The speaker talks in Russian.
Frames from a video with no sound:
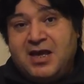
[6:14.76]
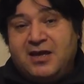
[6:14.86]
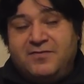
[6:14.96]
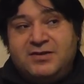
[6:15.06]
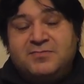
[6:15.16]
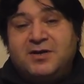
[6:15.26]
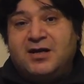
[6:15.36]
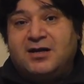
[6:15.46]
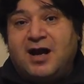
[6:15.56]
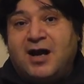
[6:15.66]

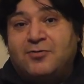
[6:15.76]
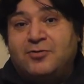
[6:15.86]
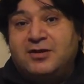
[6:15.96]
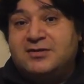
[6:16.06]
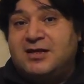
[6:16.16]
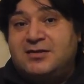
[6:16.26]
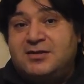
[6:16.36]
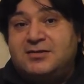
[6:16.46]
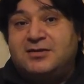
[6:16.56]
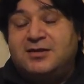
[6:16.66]
Видимо, Карл за
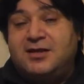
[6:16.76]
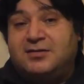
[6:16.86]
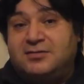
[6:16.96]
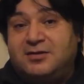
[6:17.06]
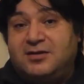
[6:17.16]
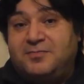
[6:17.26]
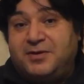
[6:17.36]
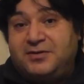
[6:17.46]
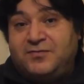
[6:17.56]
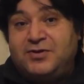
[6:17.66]
10 лет э,
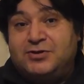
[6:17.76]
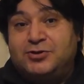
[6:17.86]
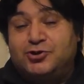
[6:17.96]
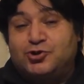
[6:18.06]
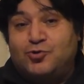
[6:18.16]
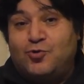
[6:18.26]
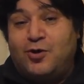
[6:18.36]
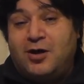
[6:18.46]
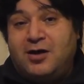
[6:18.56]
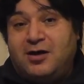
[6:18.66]
предвидел,
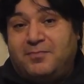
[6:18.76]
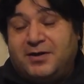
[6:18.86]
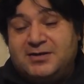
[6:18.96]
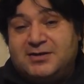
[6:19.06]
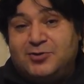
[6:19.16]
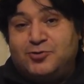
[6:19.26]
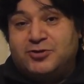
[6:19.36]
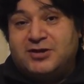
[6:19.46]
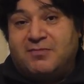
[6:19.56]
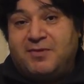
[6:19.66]
что э,
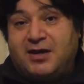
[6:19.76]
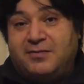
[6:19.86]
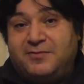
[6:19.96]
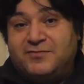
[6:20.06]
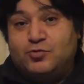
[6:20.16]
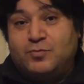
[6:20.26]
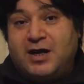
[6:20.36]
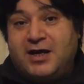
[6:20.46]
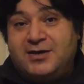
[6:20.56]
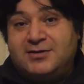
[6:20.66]
произойдет с армянами в
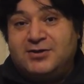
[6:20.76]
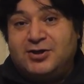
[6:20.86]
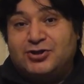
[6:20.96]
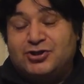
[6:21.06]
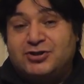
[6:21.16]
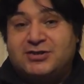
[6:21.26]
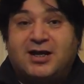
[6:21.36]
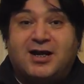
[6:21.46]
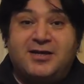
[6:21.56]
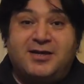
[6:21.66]
Сумгаите и решил
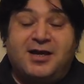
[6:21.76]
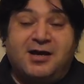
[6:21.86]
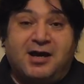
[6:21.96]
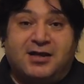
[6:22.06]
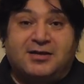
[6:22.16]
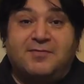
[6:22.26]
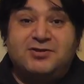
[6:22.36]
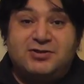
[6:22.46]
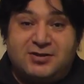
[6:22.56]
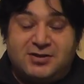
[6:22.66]
заранее
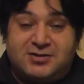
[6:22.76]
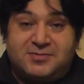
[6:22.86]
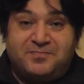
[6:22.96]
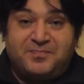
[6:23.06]
отомстить.